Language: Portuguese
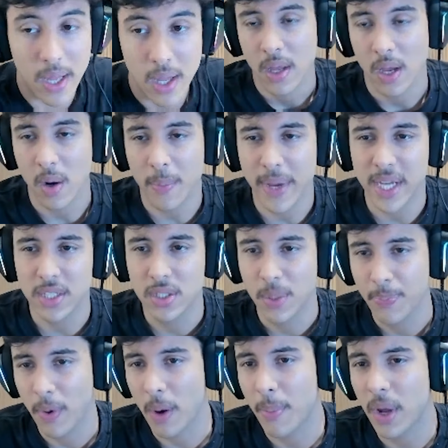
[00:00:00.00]
realmente,
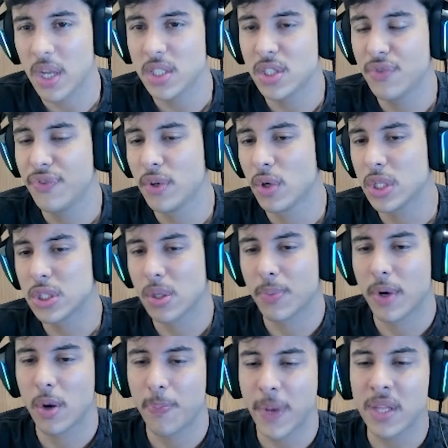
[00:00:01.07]
pô, a bola desviou,
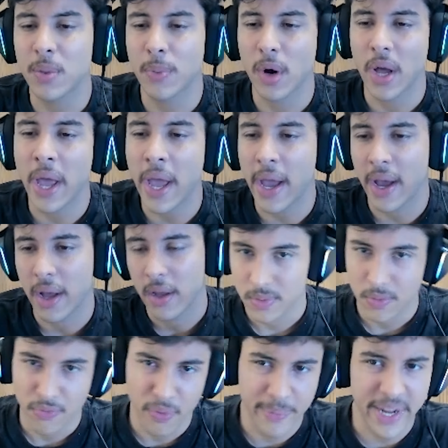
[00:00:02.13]
sobrou no pé do Borré.
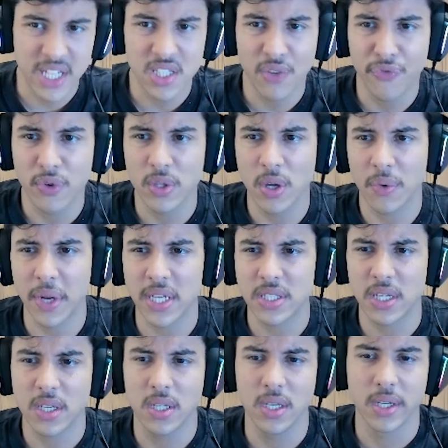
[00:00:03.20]
O Fluminense se fudeu nessa
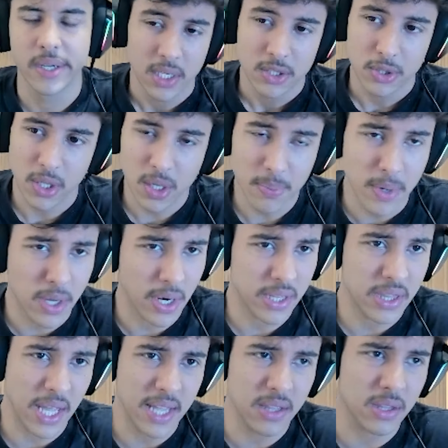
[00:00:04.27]
aqui. Só que, mano,
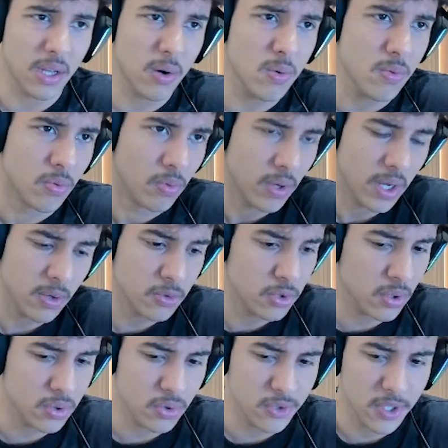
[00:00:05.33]
até então, é um
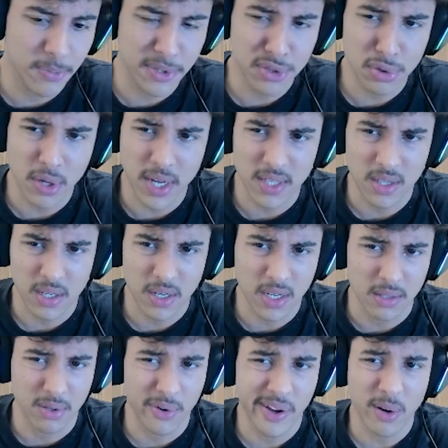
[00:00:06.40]
jogo de um time só, tá
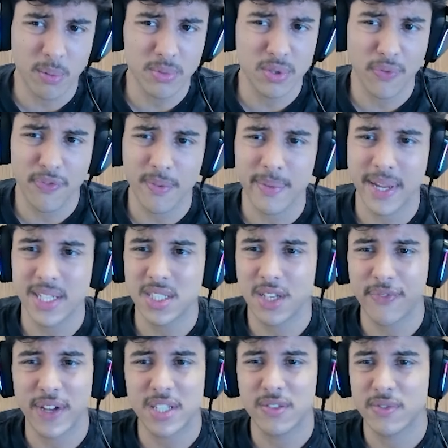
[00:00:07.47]
ligado? Não é como se o Fluminense
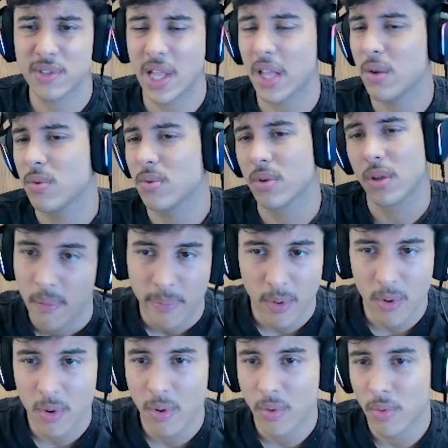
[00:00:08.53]
estivesse tendo,
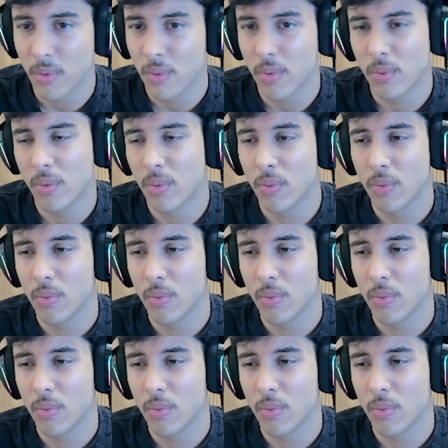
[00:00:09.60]
pô, um, um